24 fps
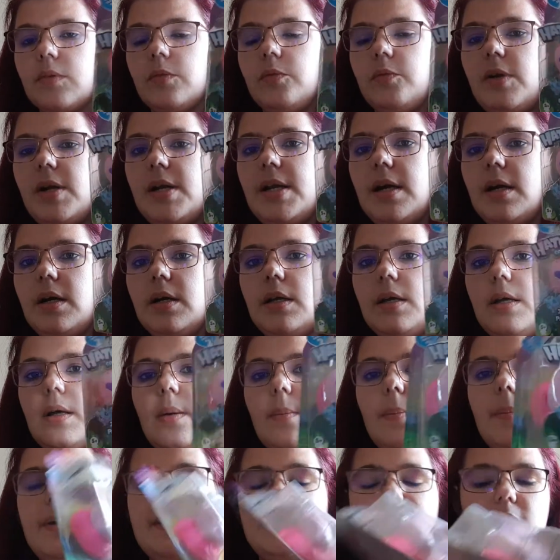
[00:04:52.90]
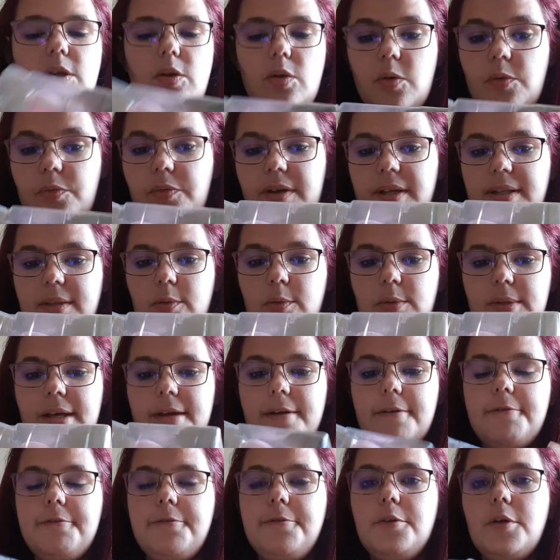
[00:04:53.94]
Voilà. Parce qu'en fait, on
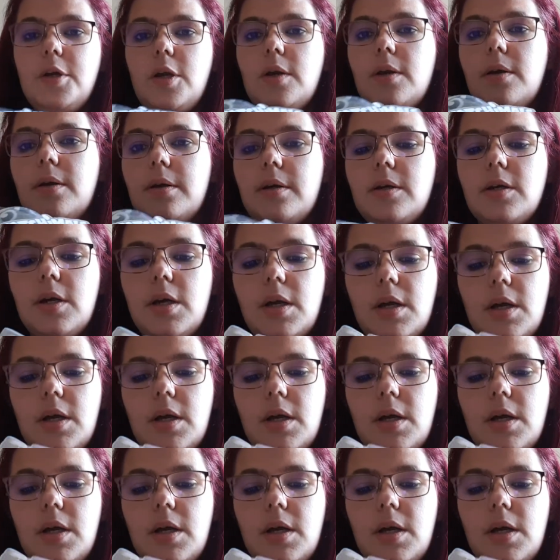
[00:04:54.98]
a vu que